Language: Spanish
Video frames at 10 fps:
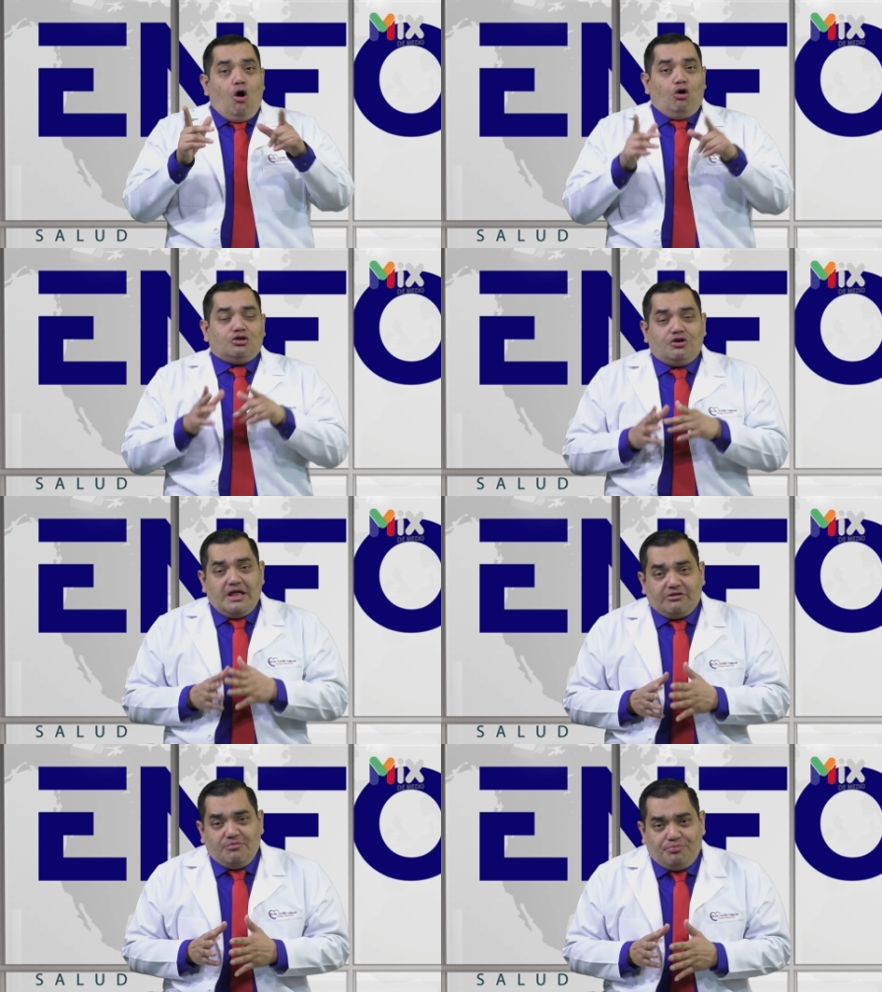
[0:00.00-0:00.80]
Otro
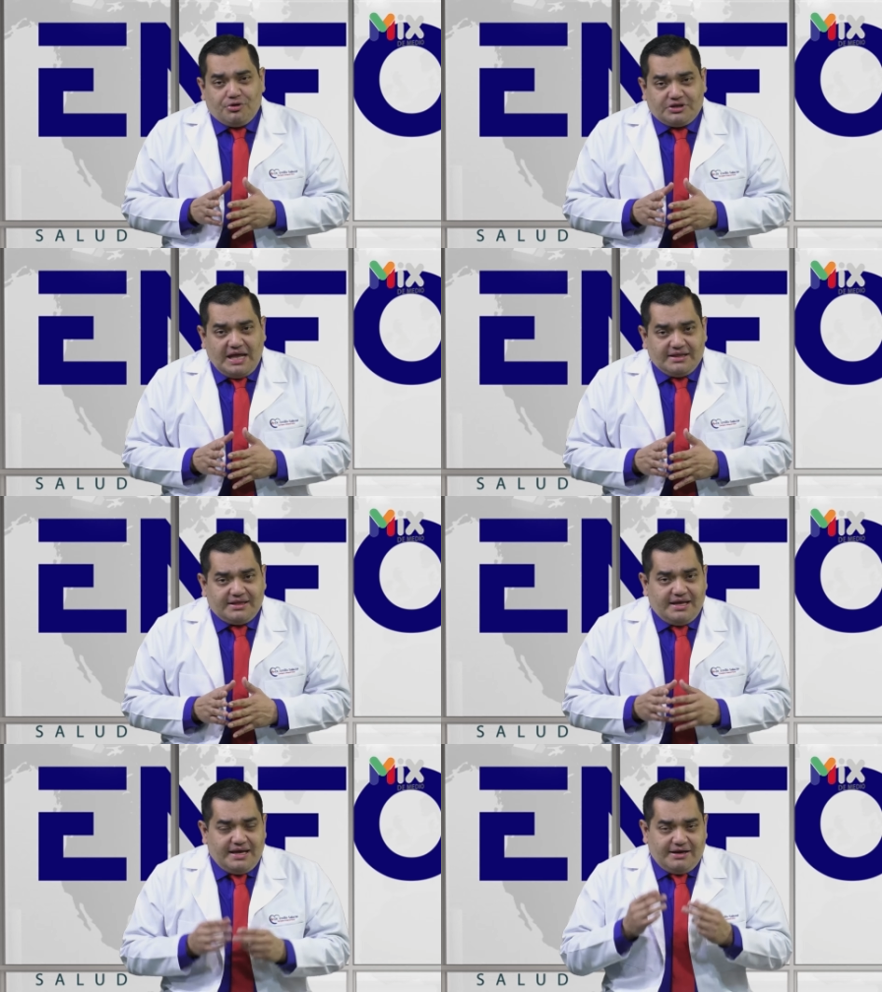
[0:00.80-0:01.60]
dato
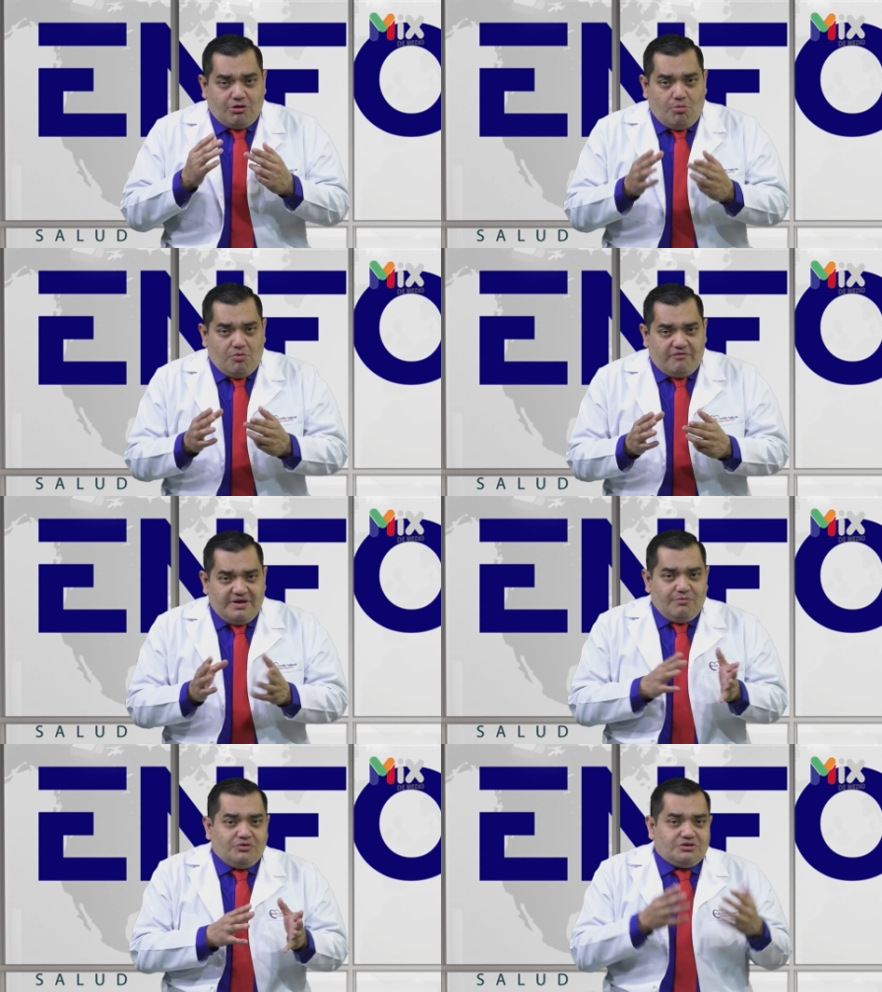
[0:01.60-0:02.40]
importante, como
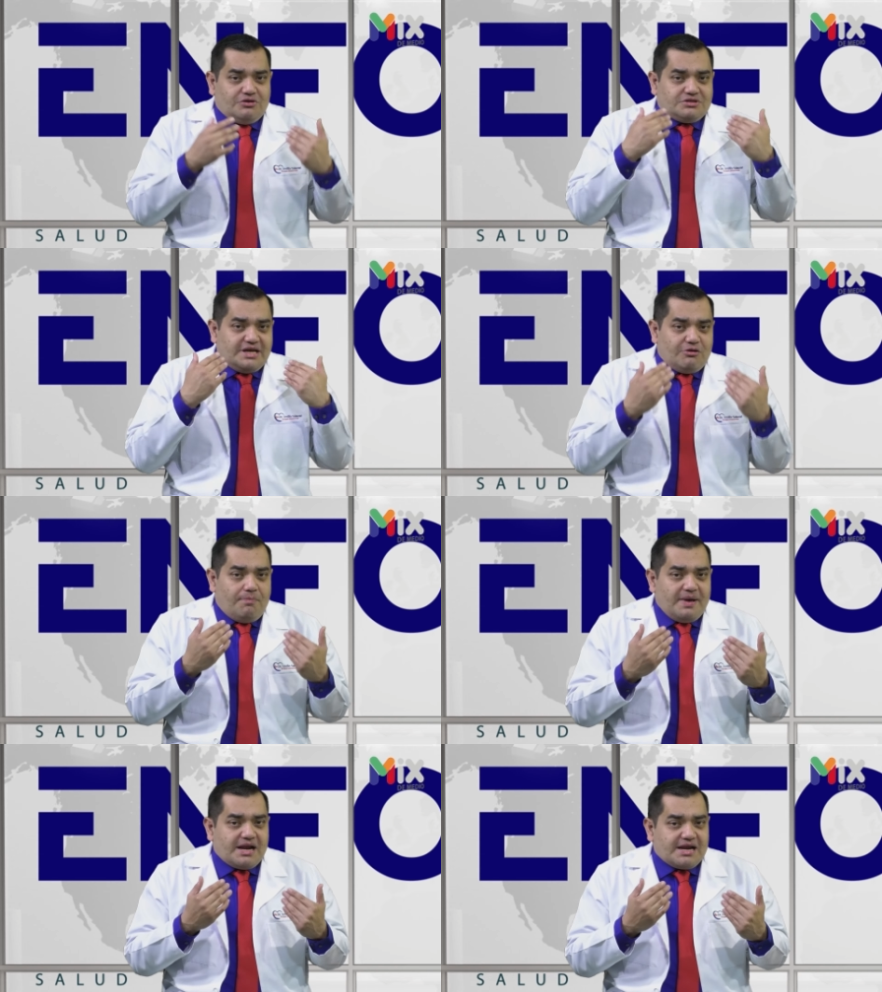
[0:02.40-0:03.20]
vimos, los senos
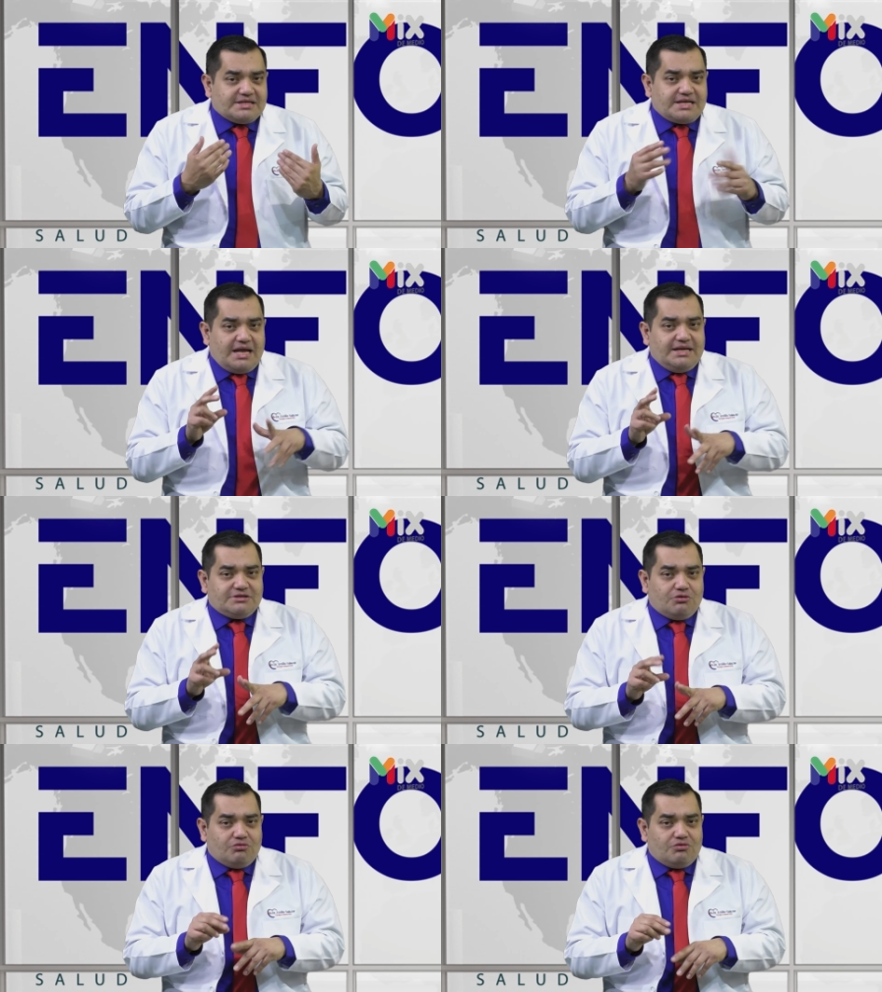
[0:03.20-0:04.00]
paranasales
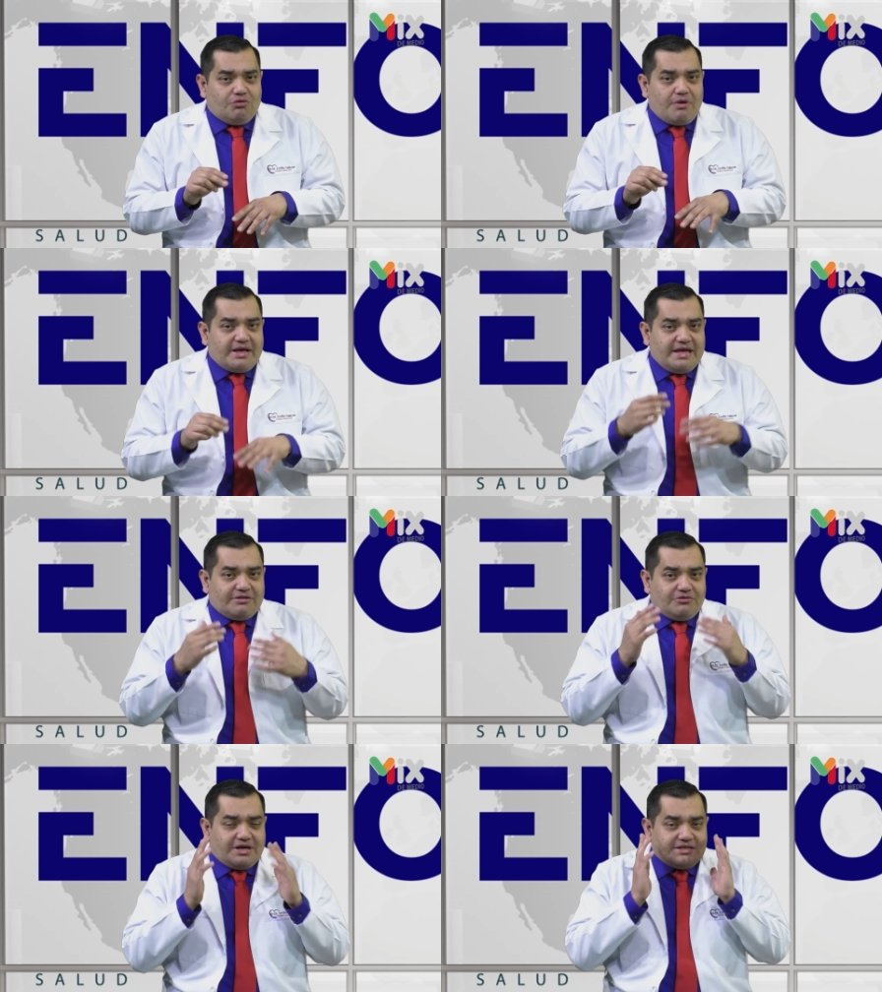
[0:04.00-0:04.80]
son unos
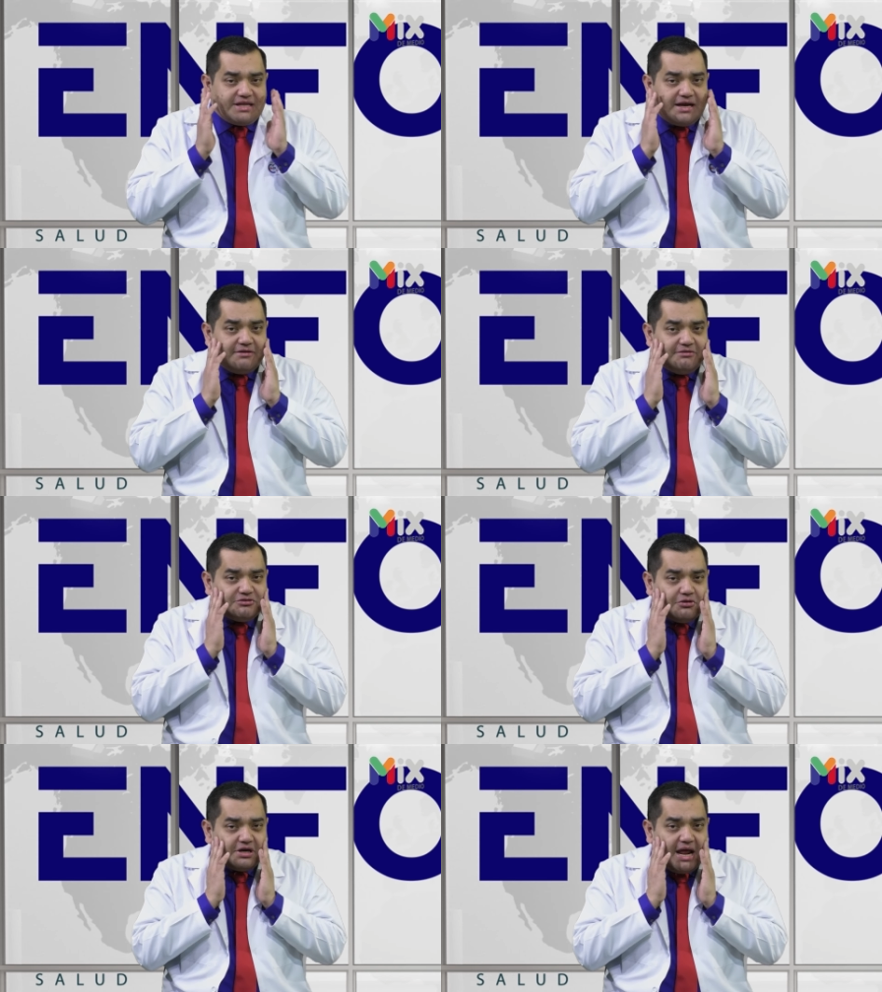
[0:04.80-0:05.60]
huequitos que están en
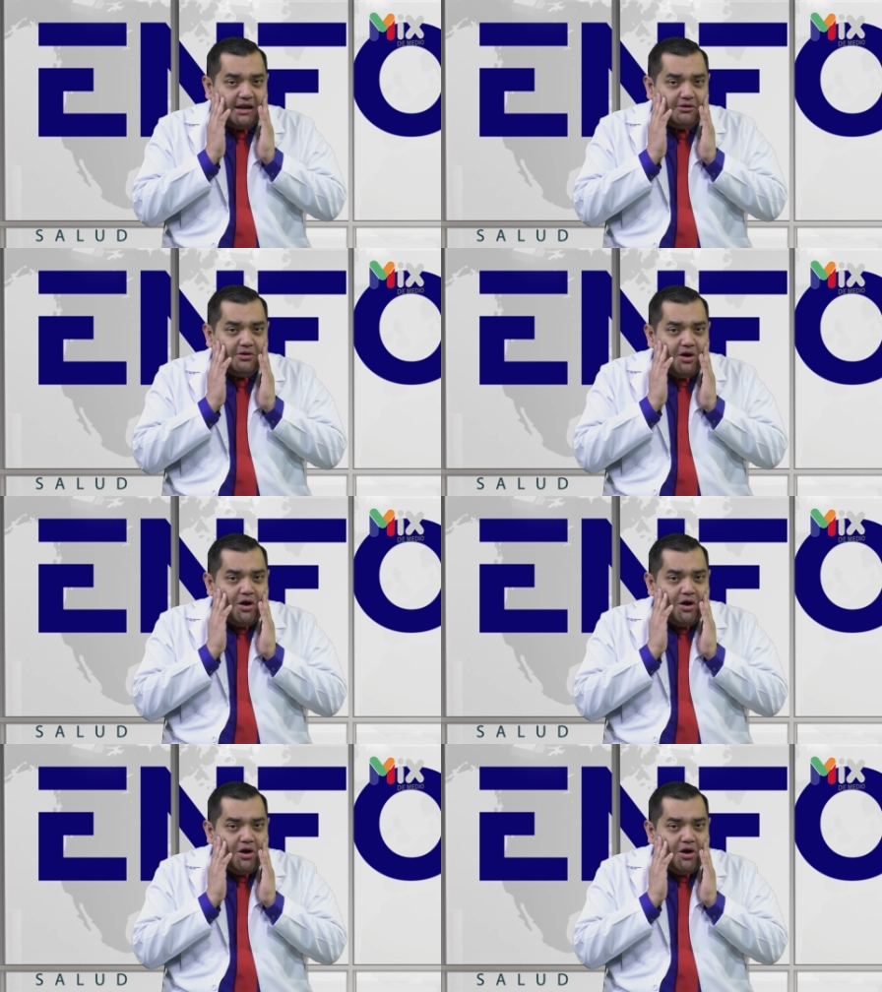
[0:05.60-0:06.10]
nuestro cráneo,